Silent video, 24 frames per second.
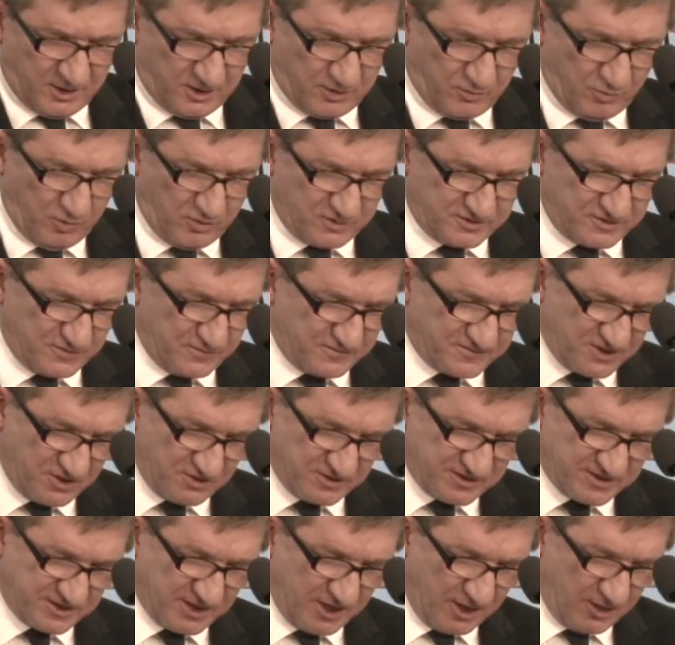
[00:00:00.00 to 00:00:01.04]
głosów,
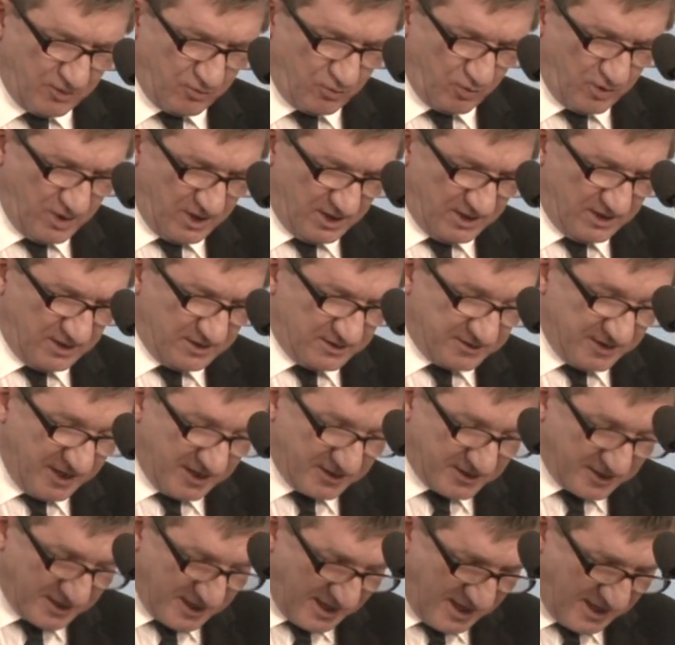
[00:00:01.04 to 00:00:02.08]
został
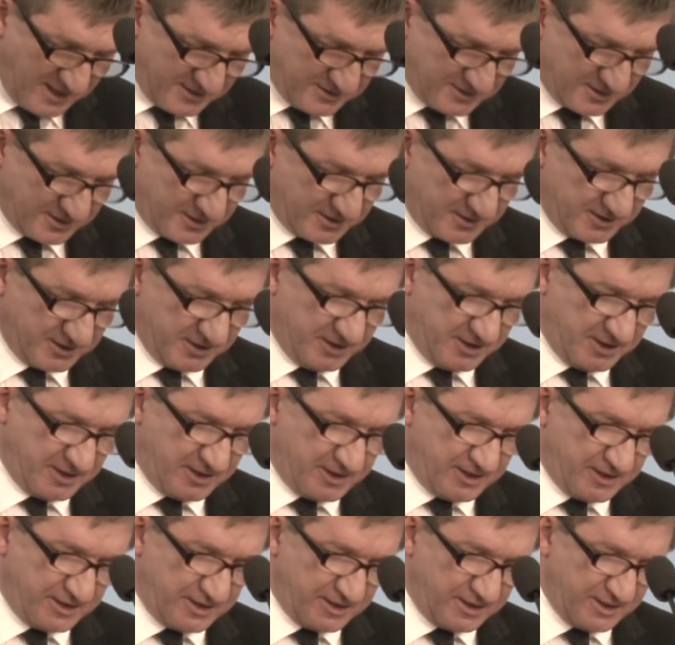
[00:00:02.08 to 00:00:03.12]
nagrany
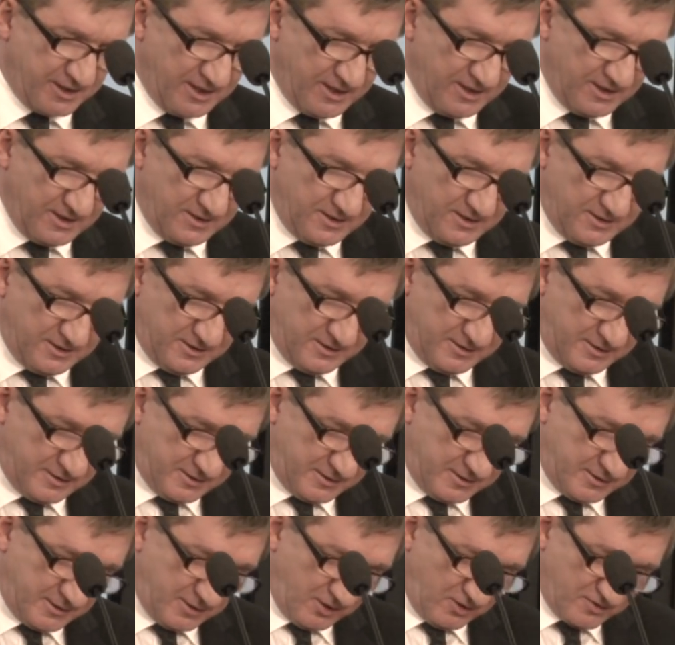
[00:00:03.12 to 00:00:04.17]
i
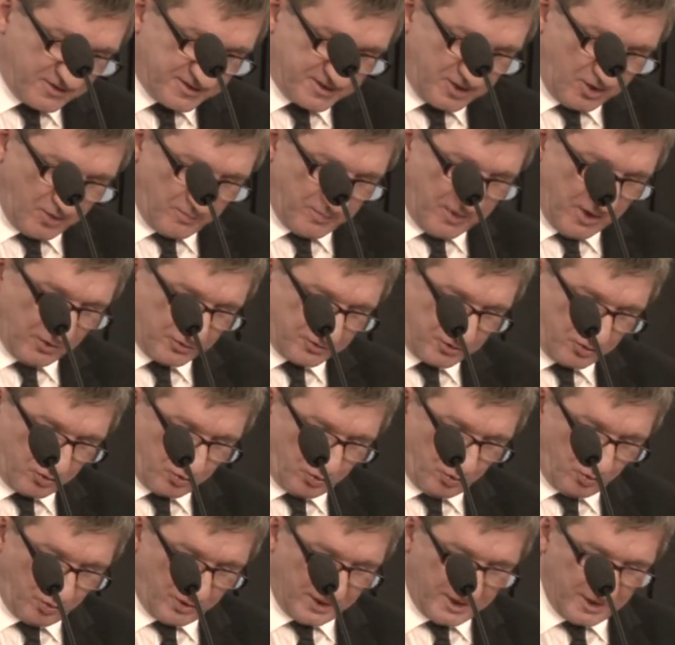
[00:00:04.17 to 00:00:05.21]
E, osoba, od
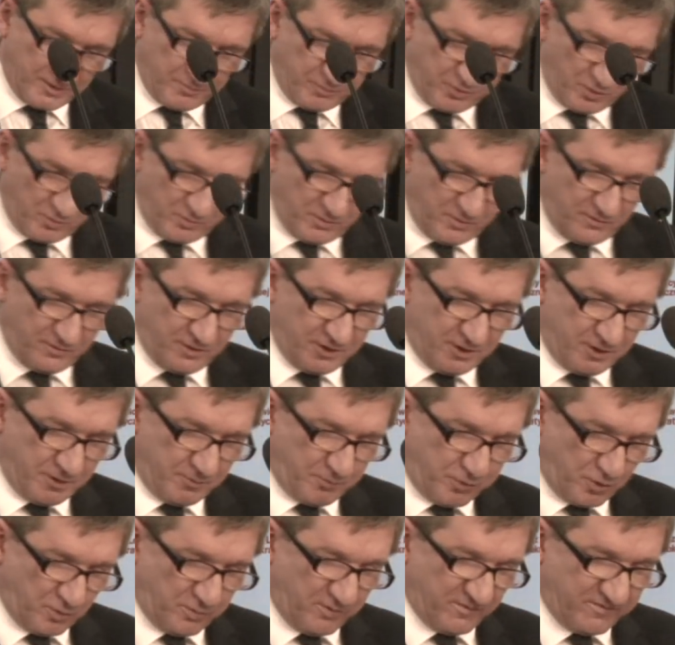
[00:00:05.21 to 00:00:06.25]
której e,
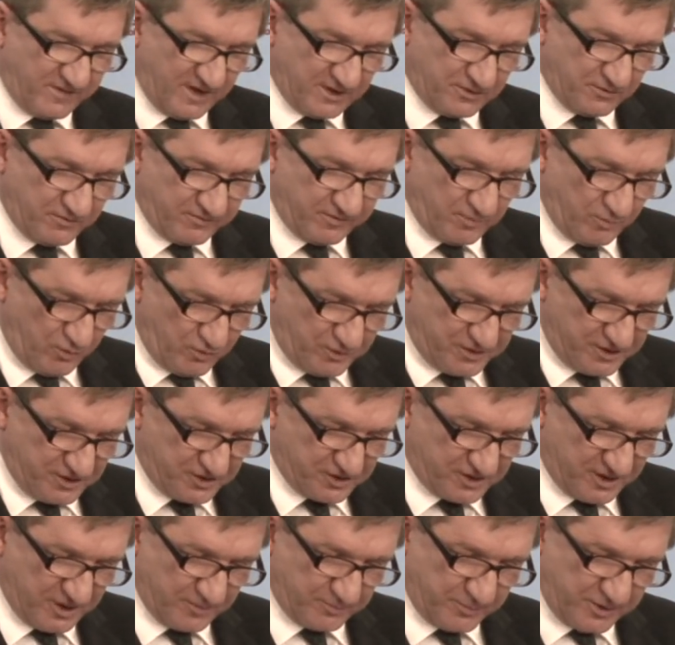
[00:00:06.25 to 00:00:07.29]
próbowano
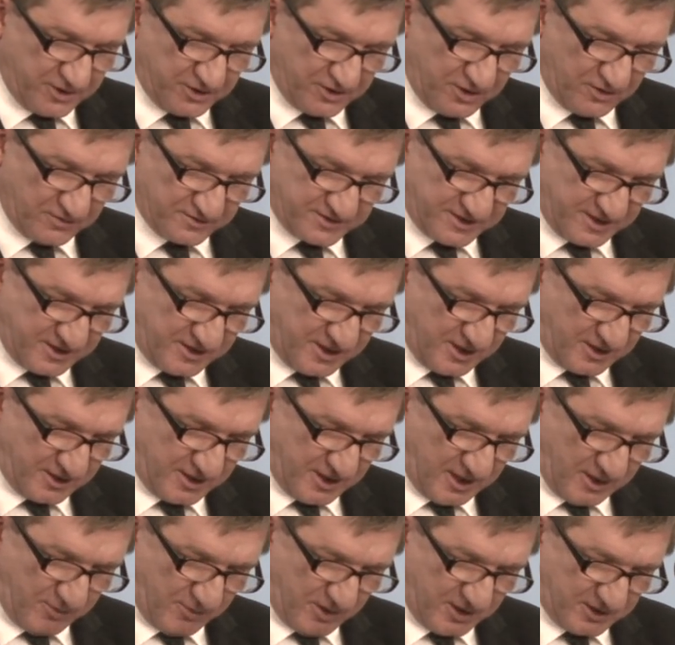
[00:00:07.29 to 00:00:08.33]
wymusić te pieniądze,
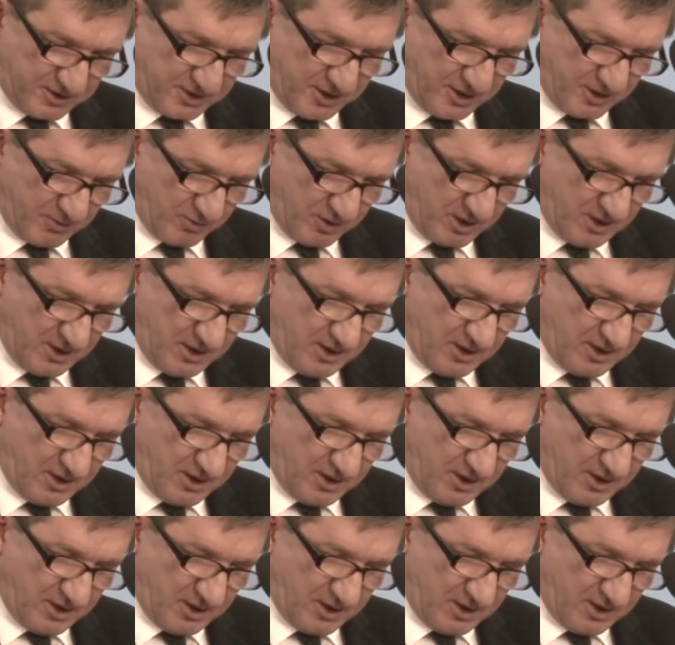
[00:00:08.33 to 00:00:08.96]
nagrała tę